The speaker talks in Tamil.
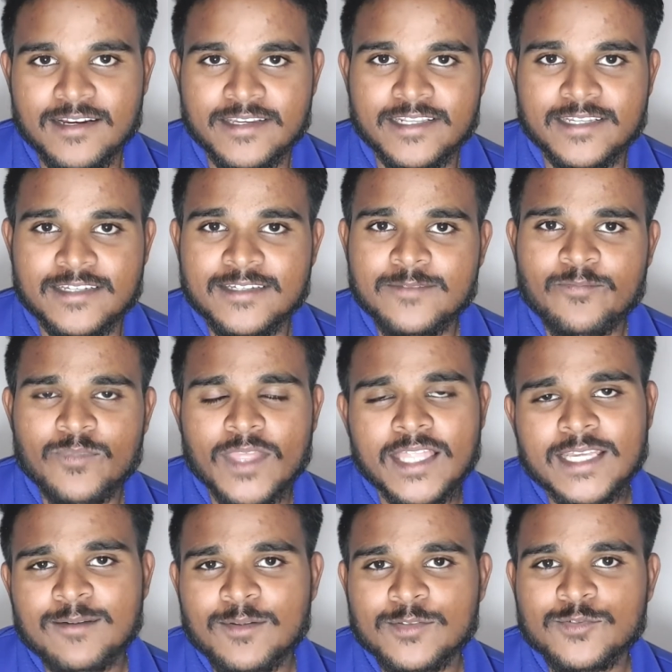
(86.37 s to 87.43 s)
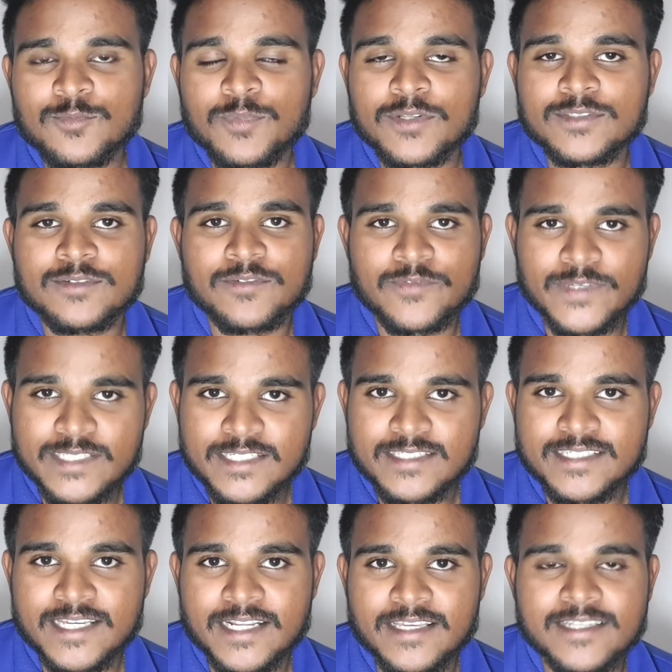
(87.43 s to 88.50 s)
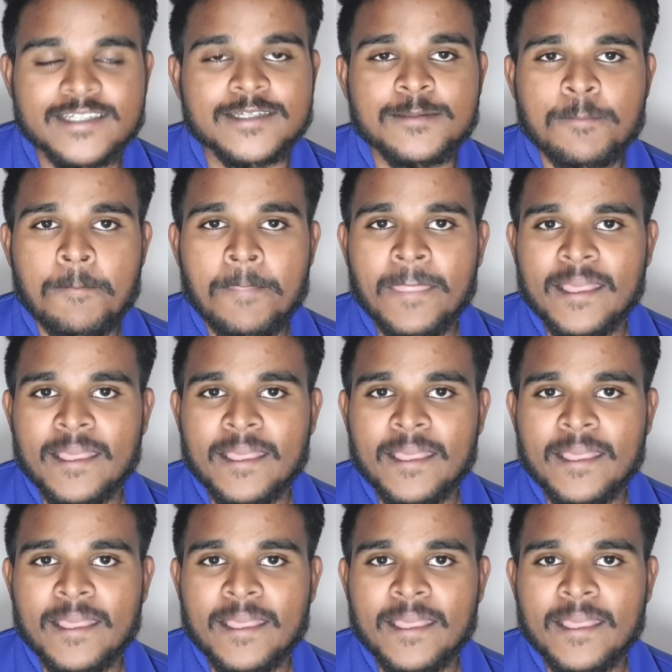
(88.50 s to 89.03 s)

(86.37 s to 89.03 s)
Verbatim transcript: இருக்குது அதுக்கப்புறம் சூப்பர் சூப்பர் ஃபீச்சர்ஸான இருக்குது